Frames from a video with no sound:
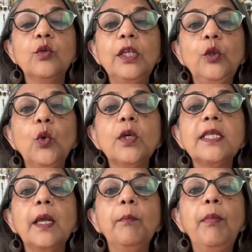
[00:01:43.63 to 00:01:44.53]
उसकी
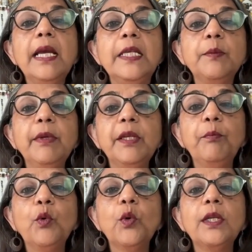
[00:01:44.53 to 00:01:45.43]
2022 में
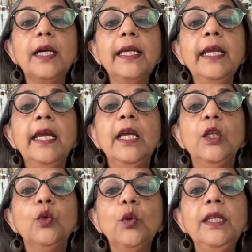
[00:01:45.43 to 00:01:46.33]
रिपोर्ट आई
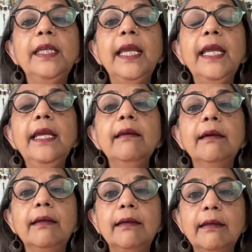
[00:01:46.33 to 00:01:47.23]
तो ये
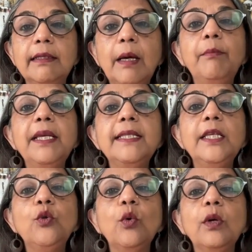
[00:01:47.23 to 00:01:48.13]
नब्बे
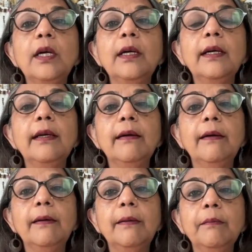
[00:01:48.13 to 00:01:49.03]
सीटों का
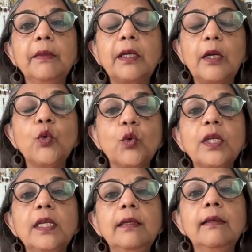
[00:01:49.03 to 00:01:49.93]
आ, का
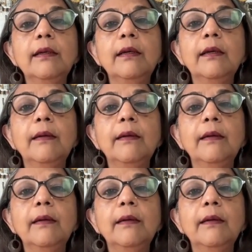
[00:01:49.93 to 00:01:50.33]
टोटल आ,